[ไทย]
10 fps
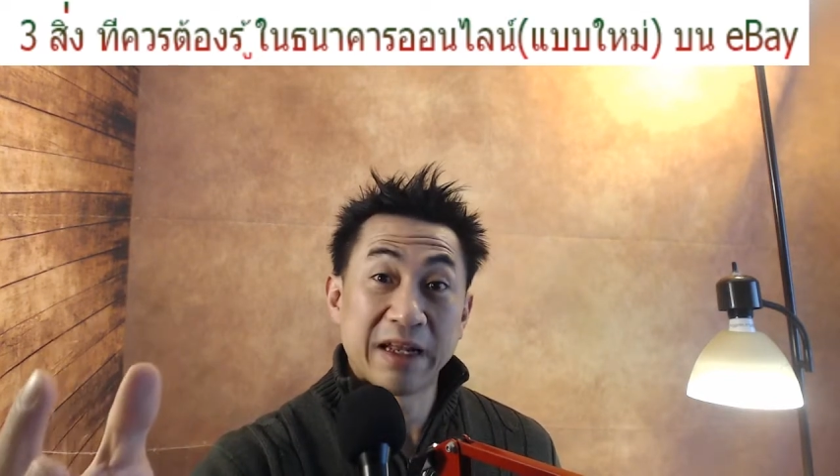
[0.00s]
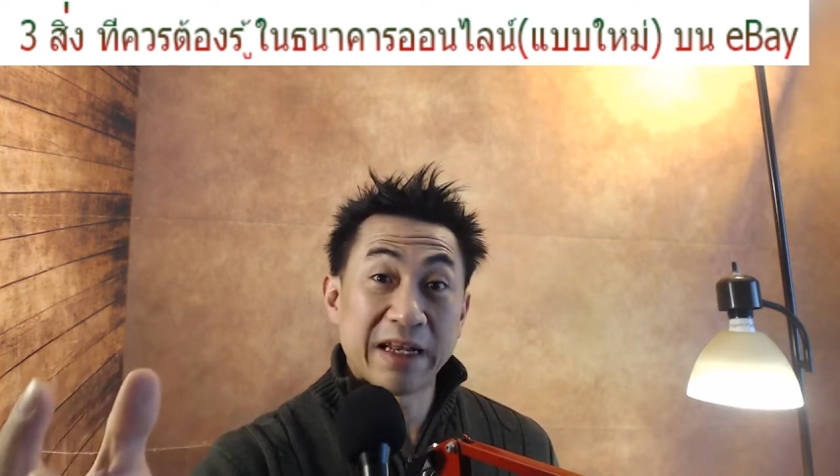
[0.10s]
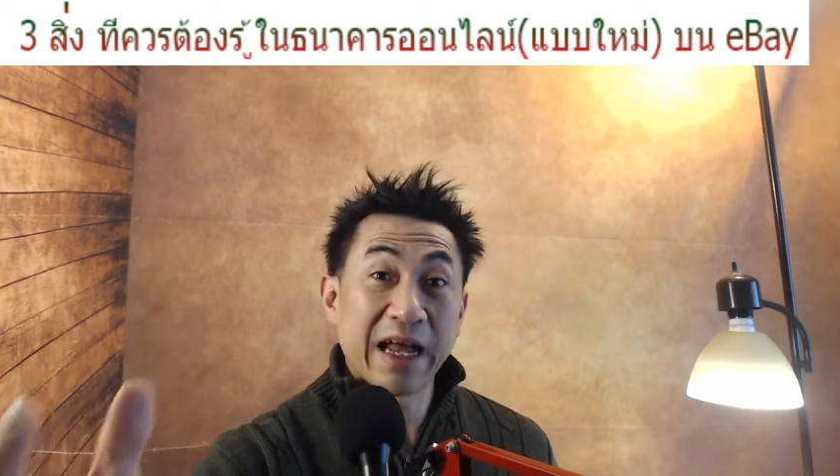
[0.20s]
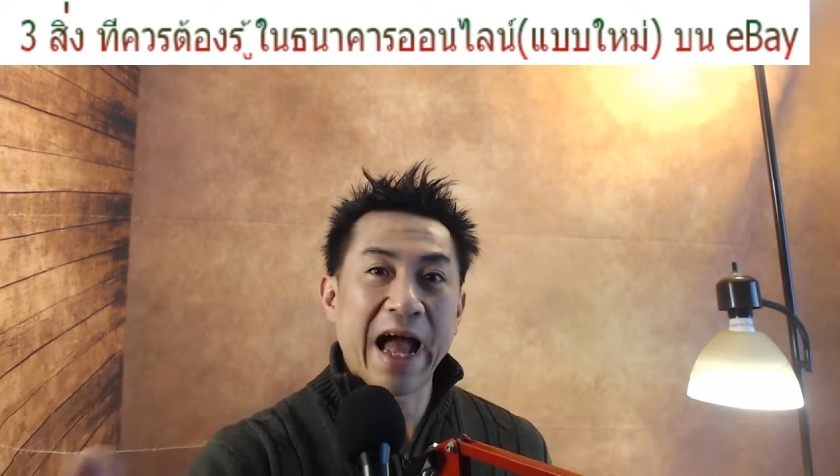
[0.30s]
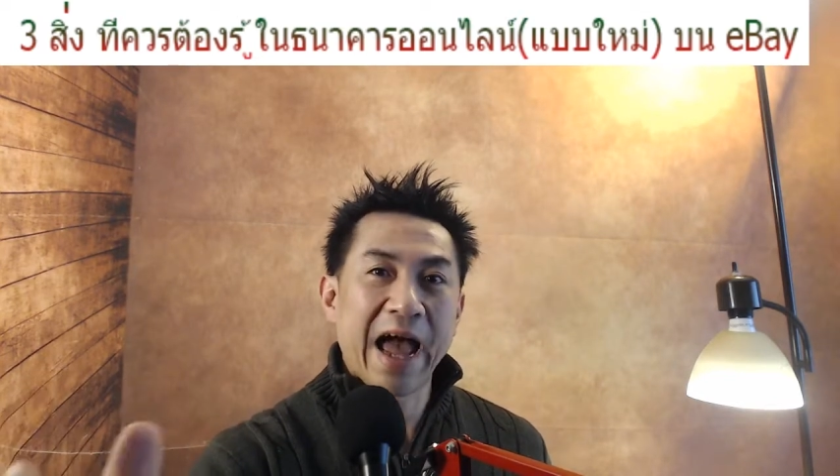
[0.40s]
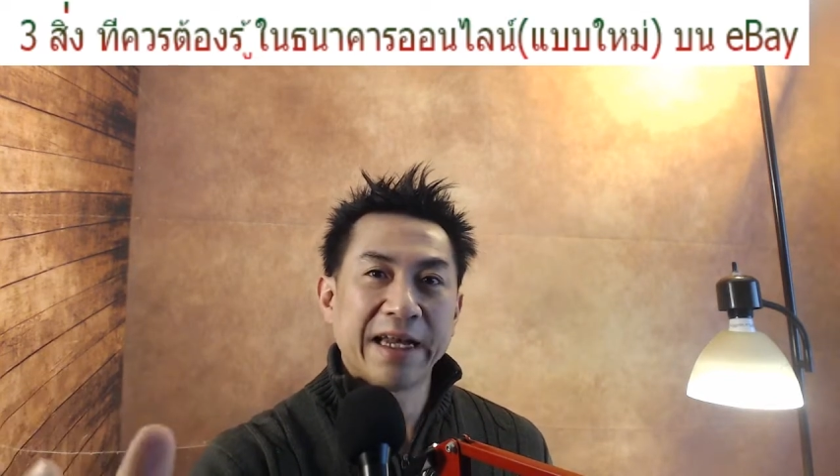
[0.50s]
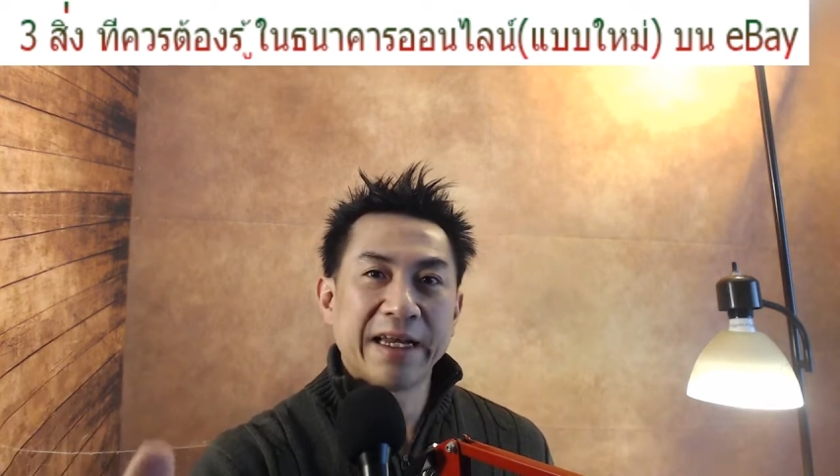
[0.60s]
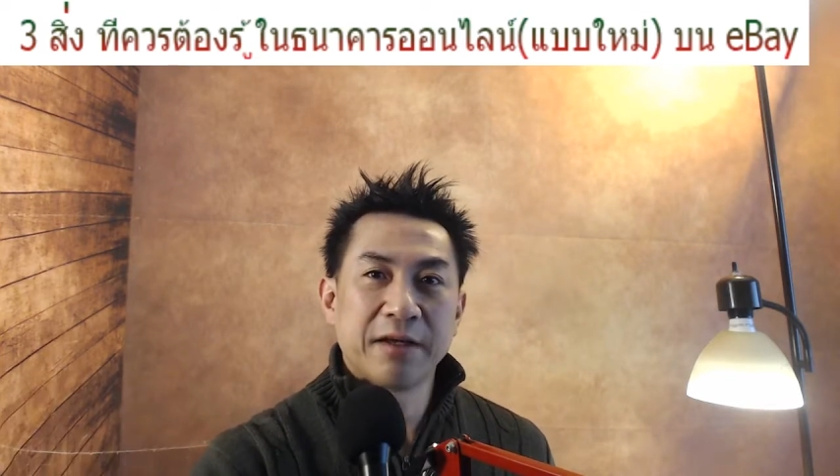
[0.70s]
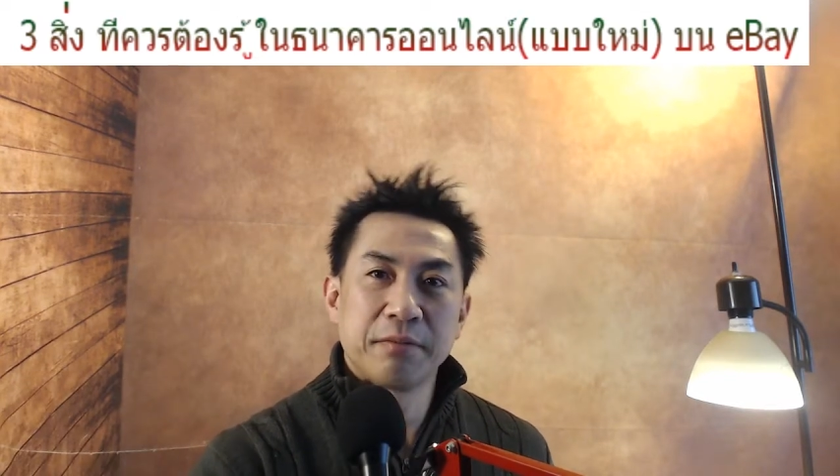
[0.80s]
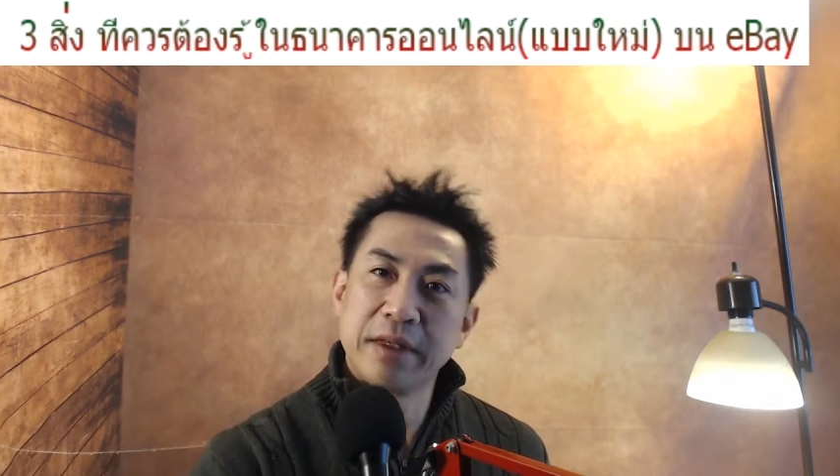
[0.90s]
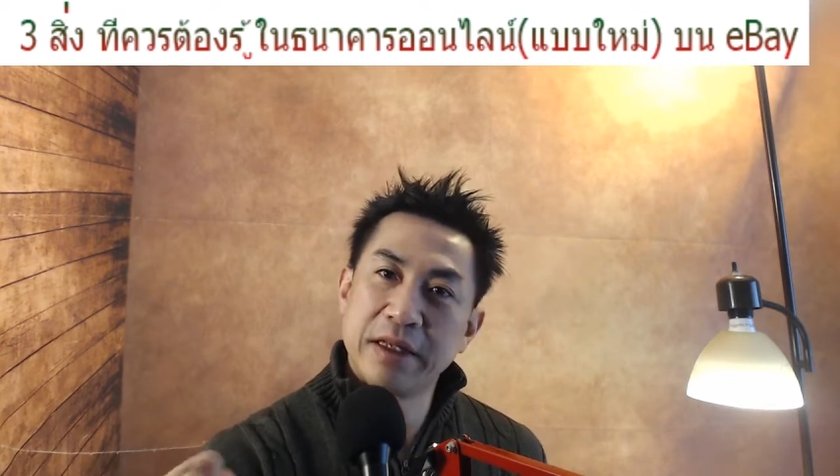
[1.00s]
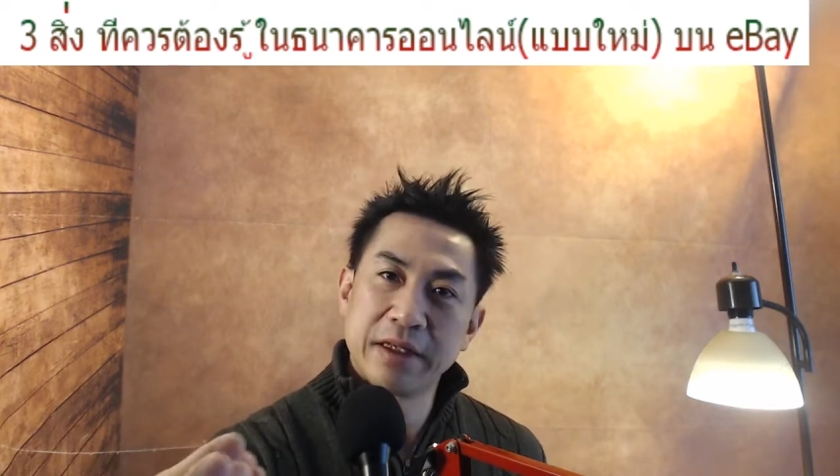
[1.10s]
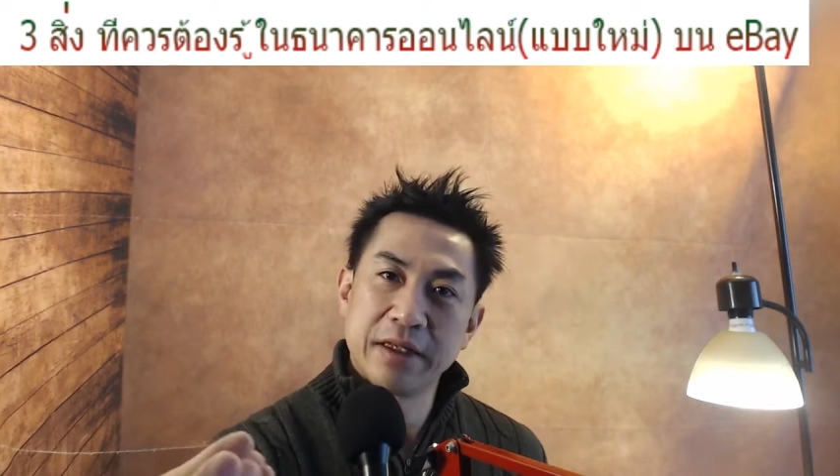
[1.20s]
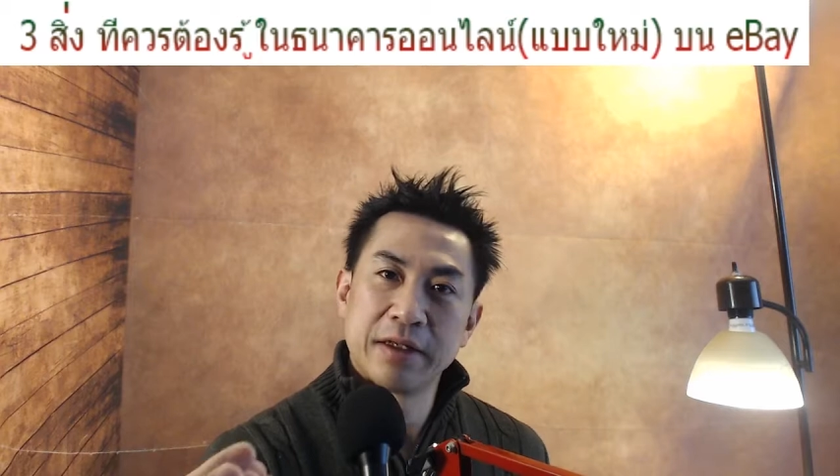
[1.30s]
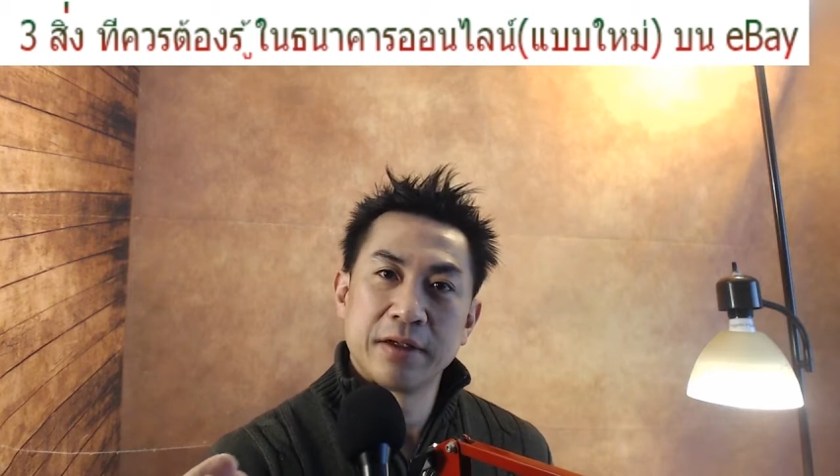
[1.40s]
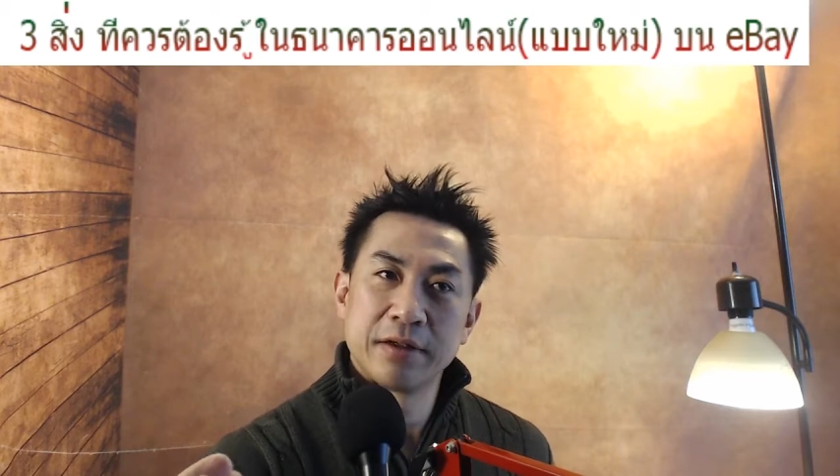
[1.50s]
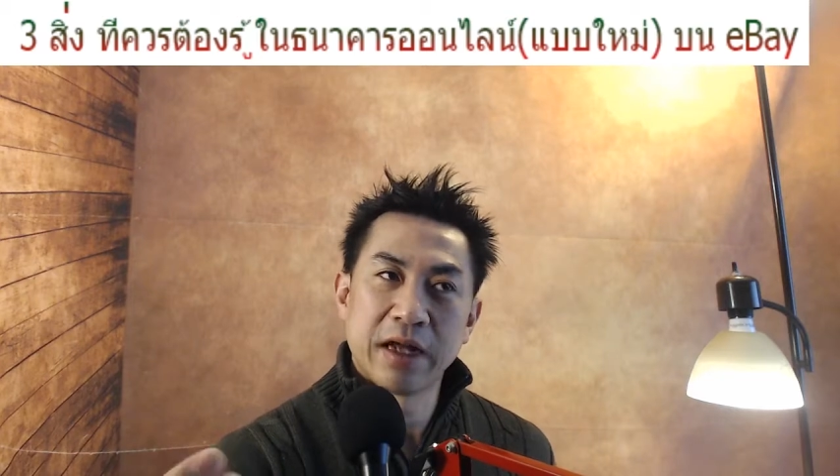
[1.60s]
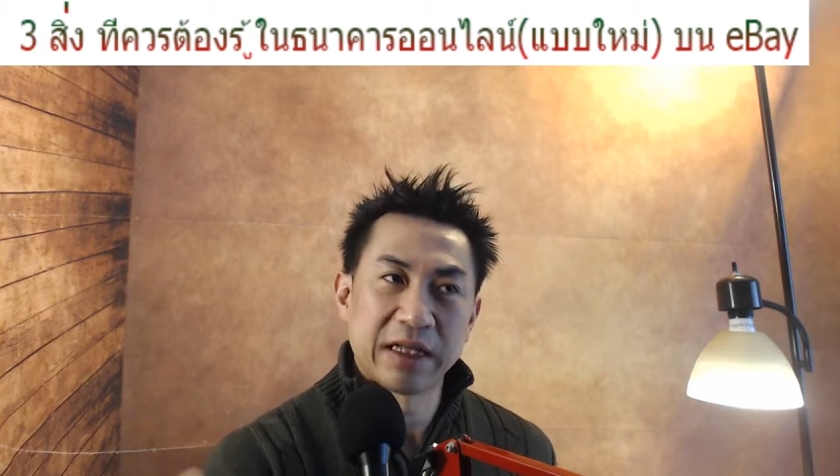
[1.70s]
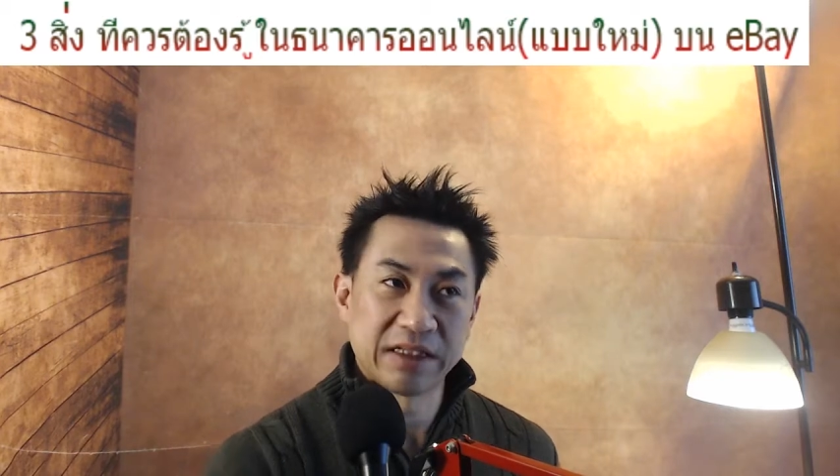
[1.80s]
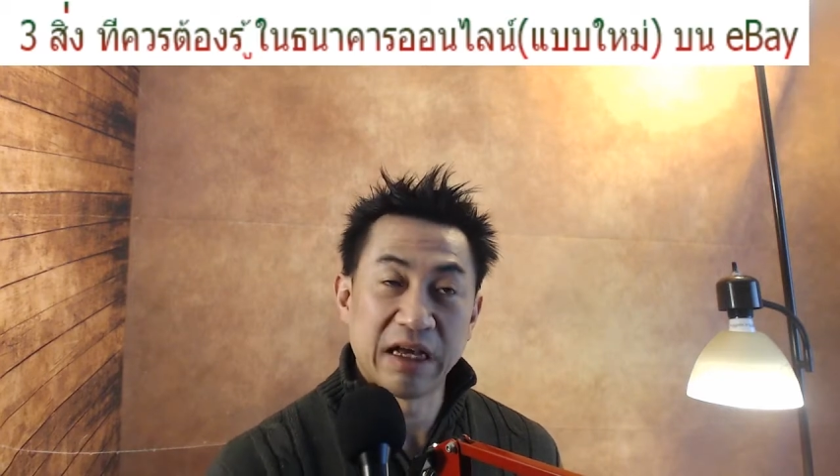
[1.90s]
นักขายเนี่ยมี
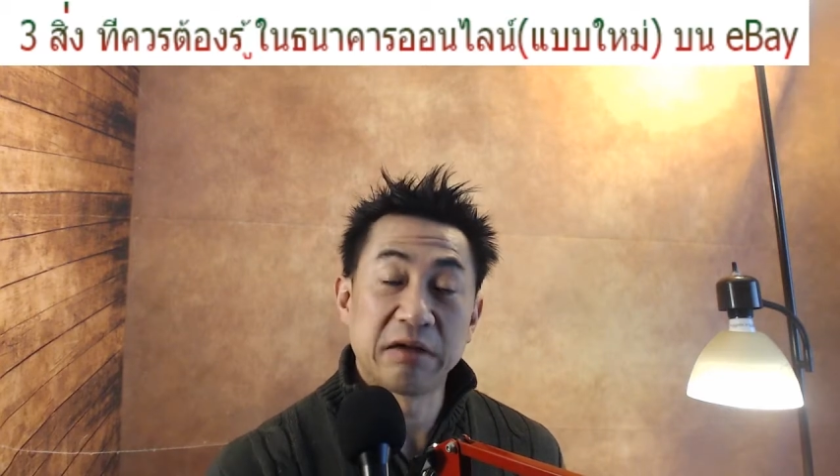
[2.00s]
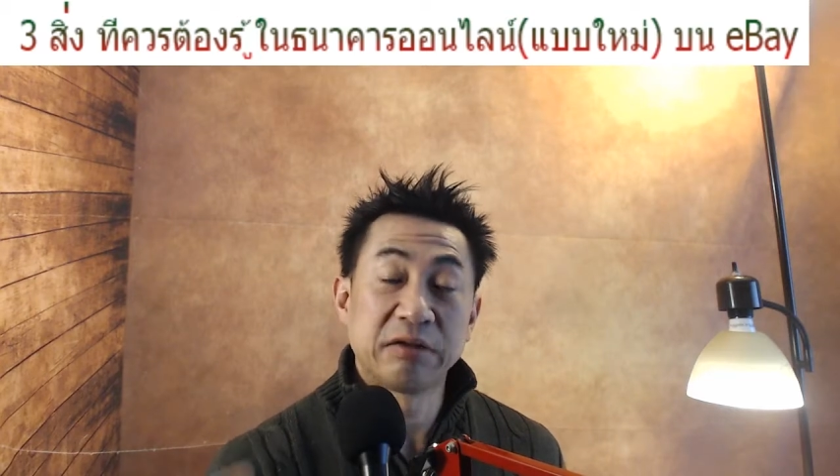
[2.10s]
อาจจะ